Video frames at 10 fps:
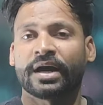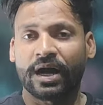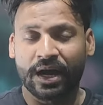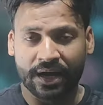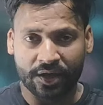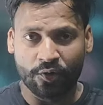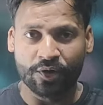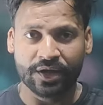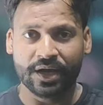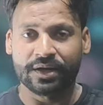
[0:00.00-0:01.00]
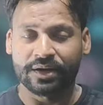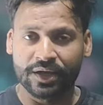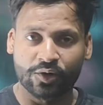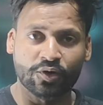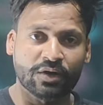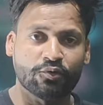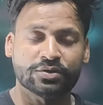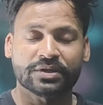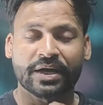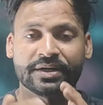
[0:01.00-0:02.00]
या आगे होंगे या नहीं होंगे
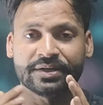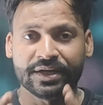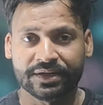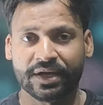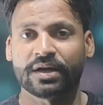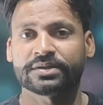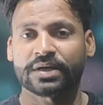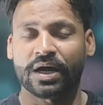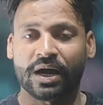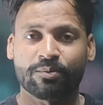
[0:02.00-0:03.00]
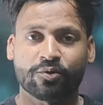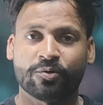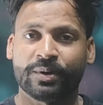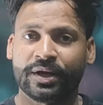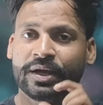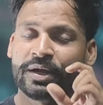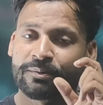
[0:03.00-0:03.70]
वो सारी डिटेल्स आपको मैं